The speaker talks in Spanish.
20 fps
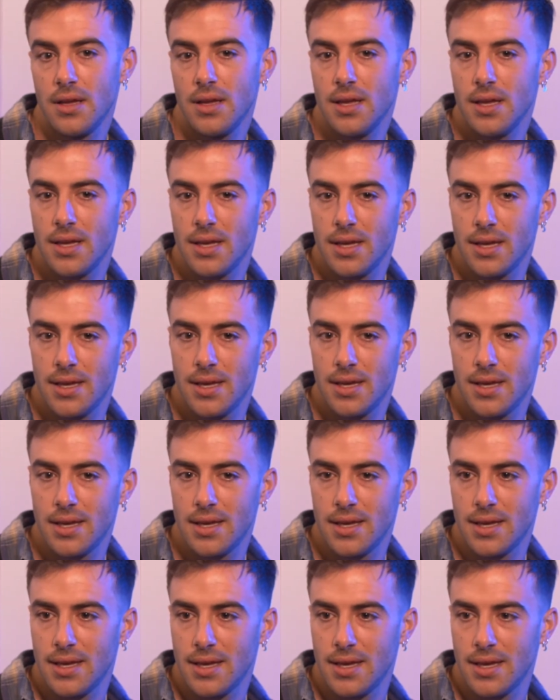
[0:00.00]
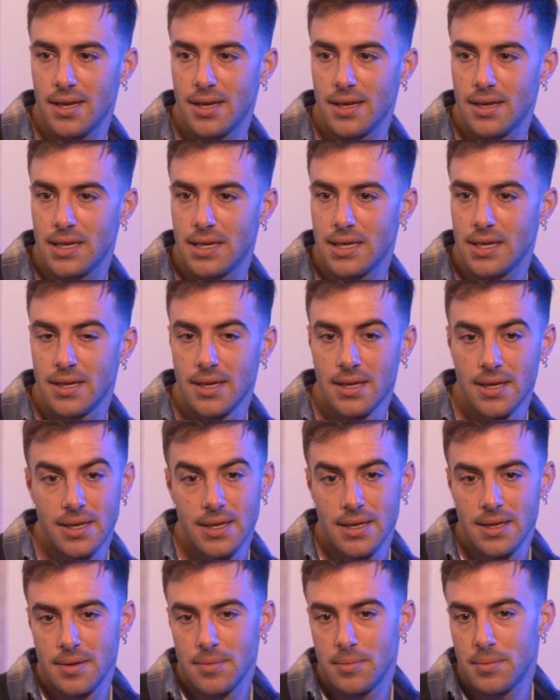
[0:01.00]
Eh,
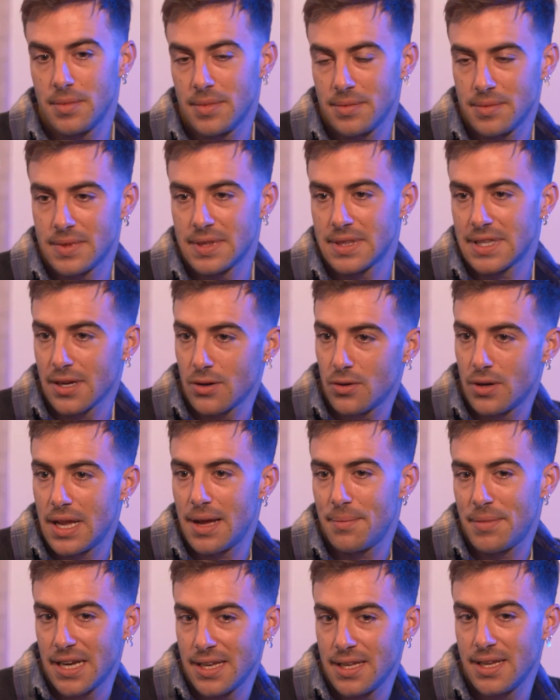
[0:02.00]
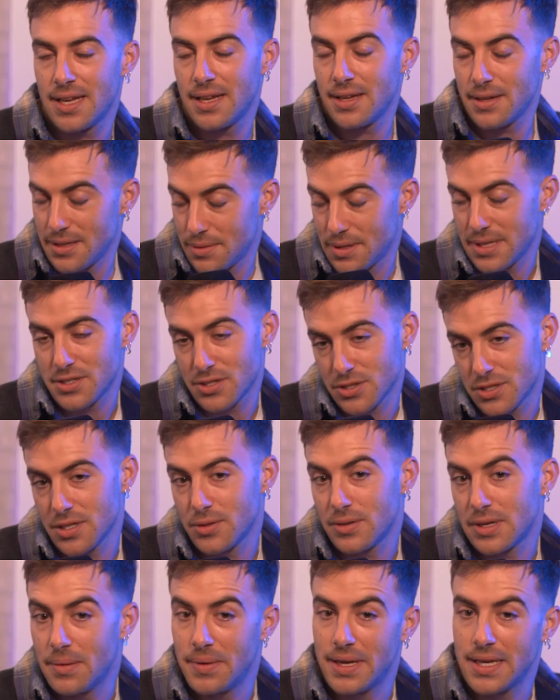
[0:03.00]
mm, tengo la manía, eso sí
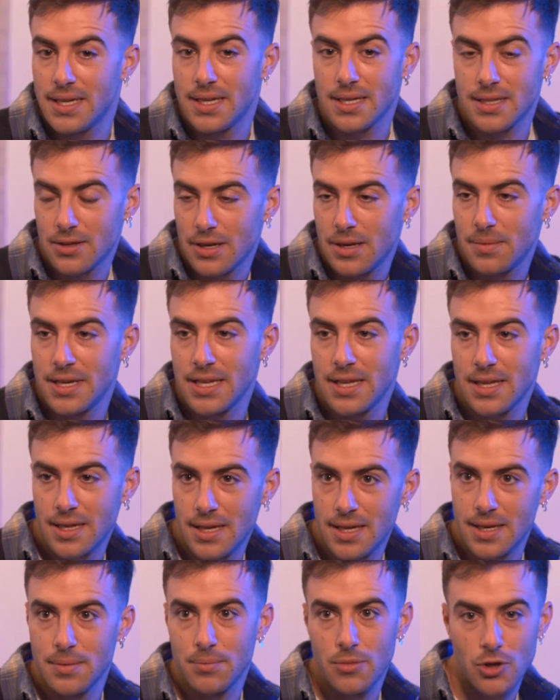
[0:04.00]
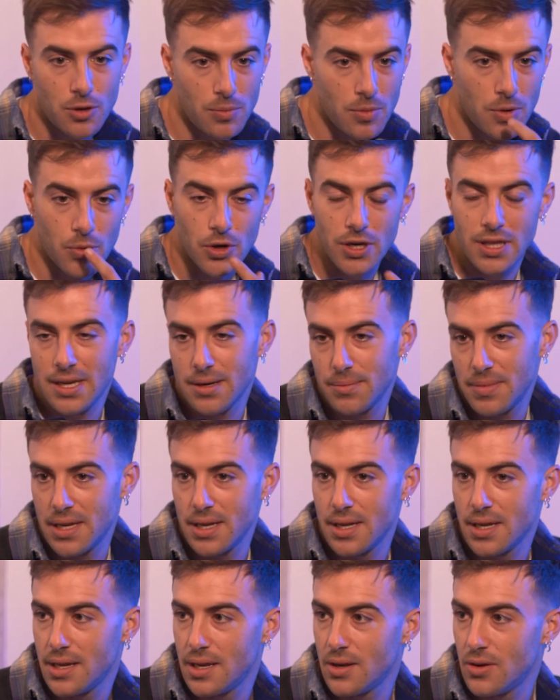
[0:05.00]
es una manía, tengo la manía de como
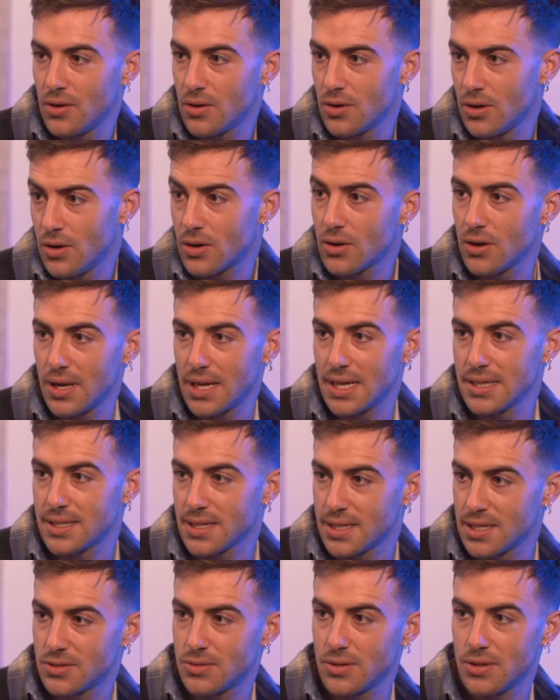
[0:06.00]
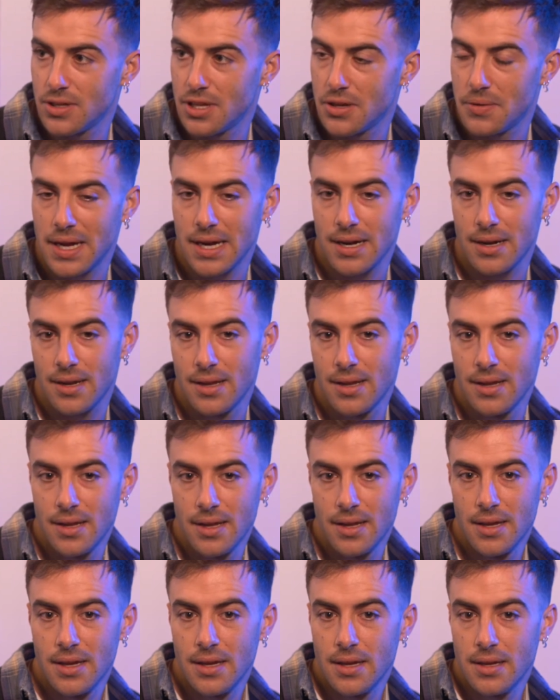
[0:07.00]
morderme los, colgantes que suelo llevar.
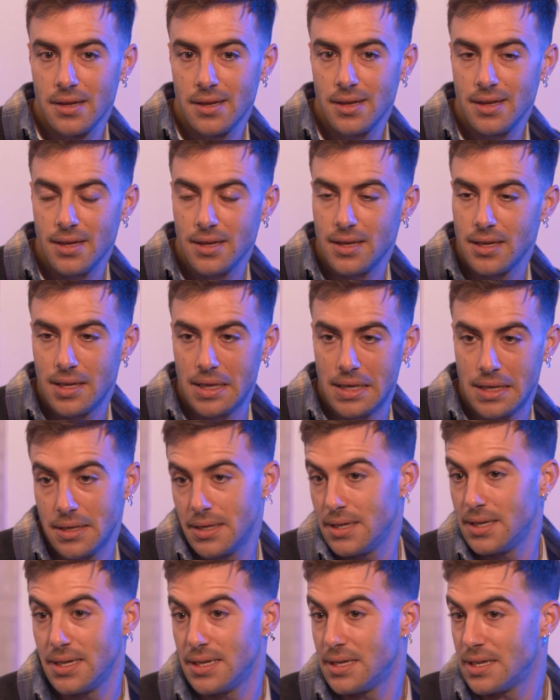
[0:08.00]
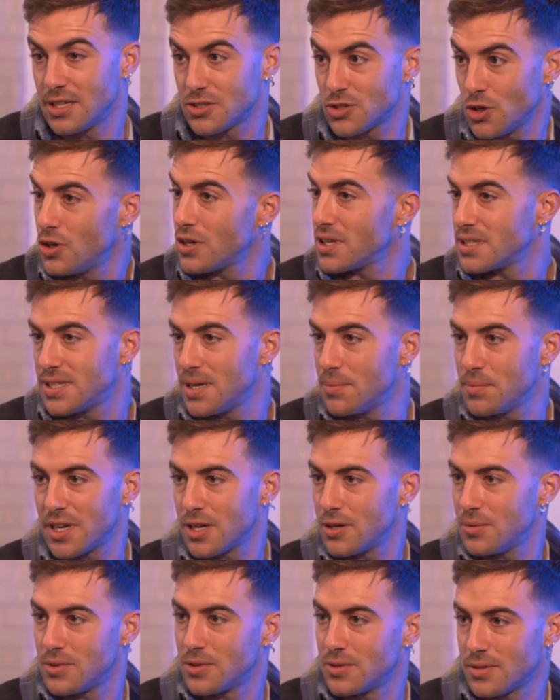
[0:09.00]
Y, eso es lo que
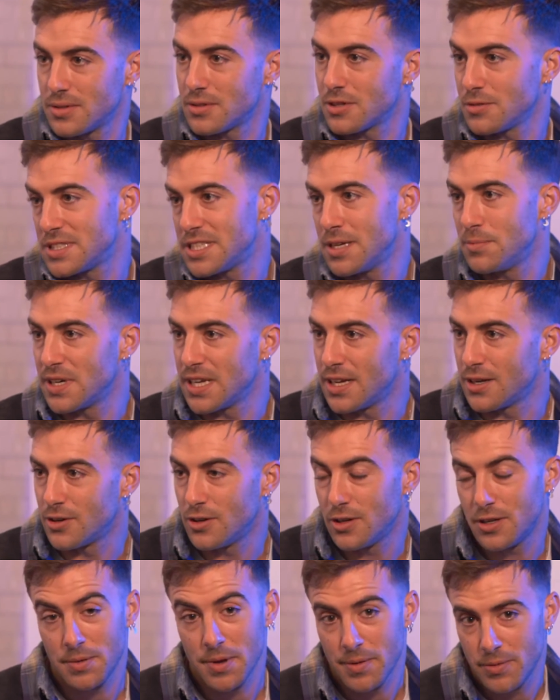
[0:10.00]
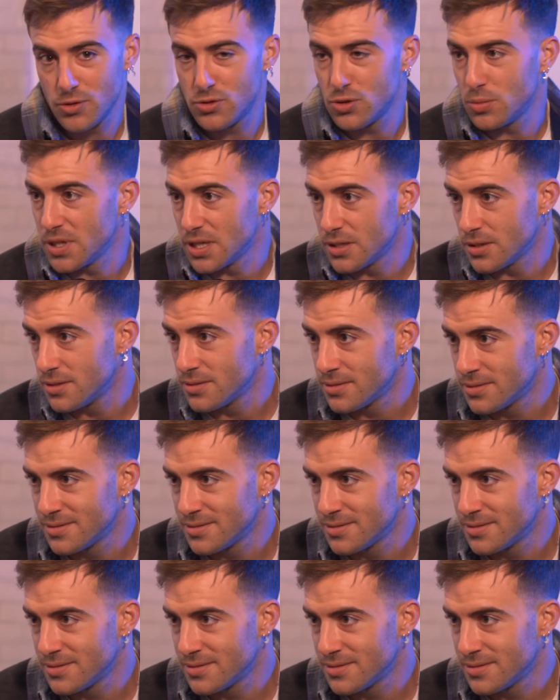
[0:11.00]
siempre como, pues, siempre hago, ¿no? Y me hago un chupito.